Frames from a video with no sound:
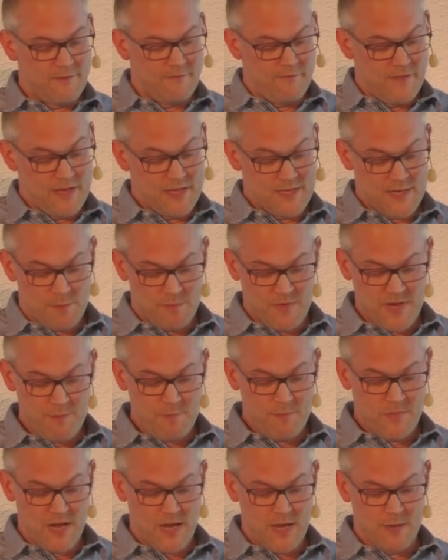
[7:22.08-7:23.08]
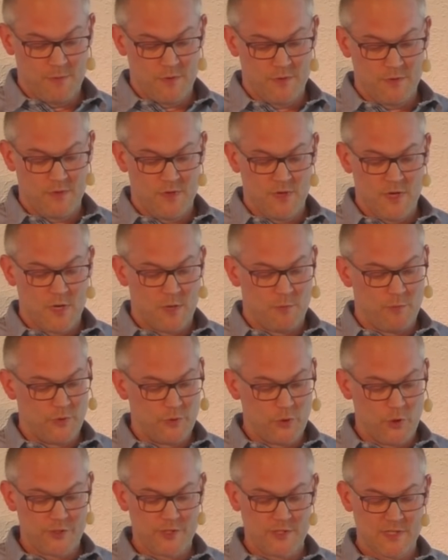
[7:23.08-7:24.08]
Wenn ich am Leben bleibe,
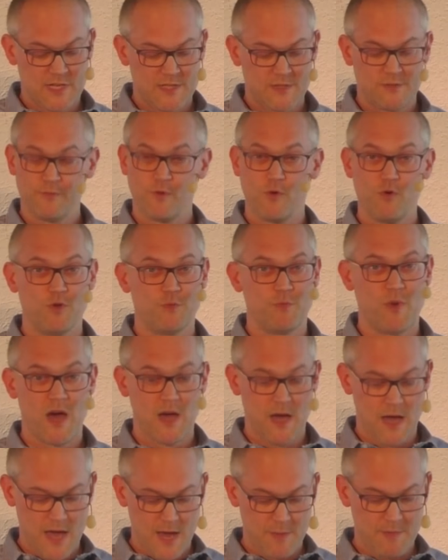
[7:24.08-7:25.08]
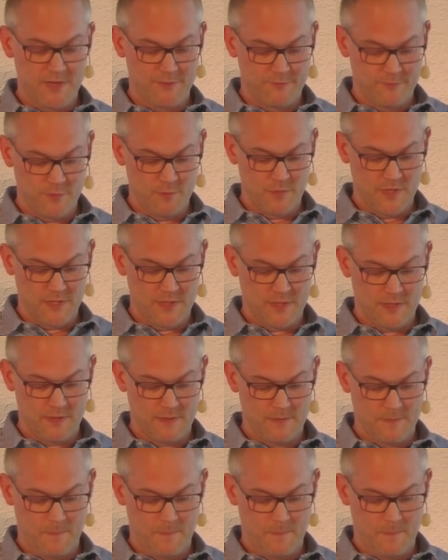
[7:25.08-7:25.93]
bedeutet das fruchtbare Arbeit für mich.